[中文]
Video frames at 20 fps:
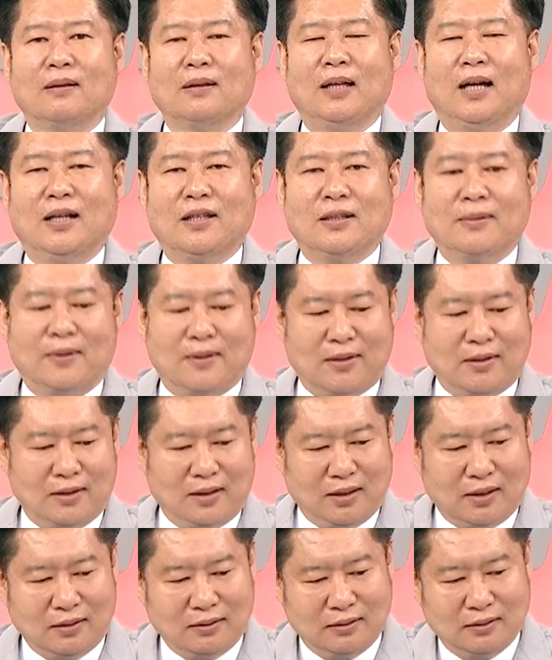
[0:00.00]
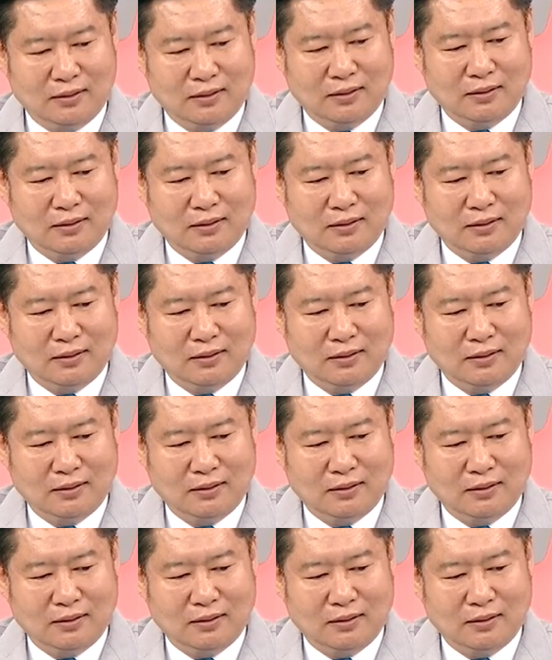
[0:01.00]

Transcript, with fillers: 他怎么死的？